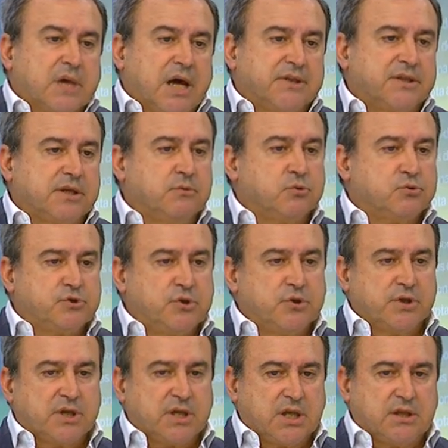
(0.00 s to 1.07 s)

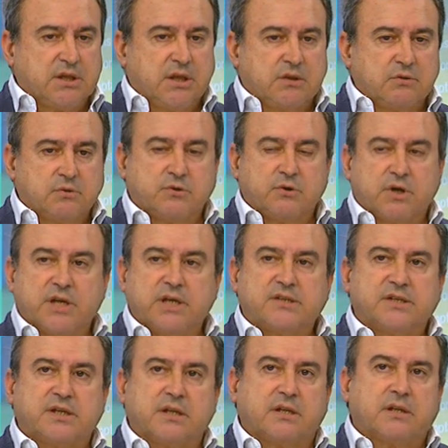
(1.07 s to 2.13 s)
atribuciones que entiendo yo que él
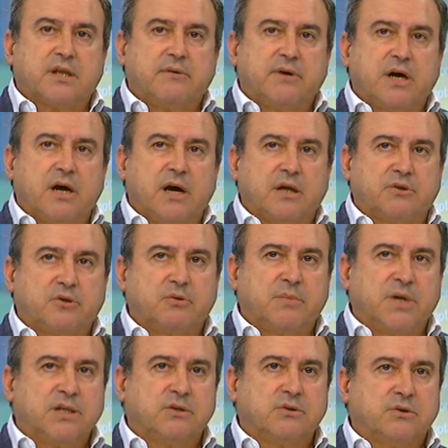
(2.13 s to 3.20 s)
se estaba
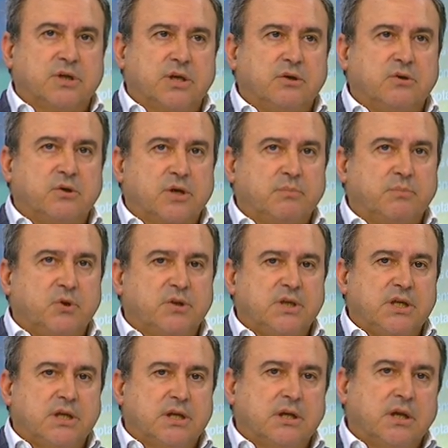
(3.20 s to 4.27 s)
tomando que no
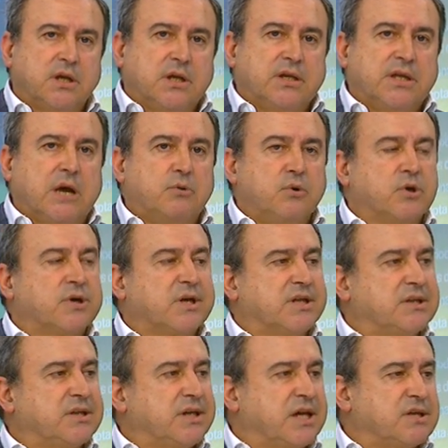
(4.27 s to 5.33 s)
correspondían y algunos
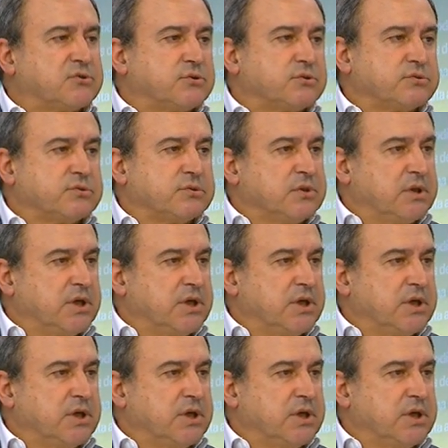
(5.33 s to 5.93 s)
retrasos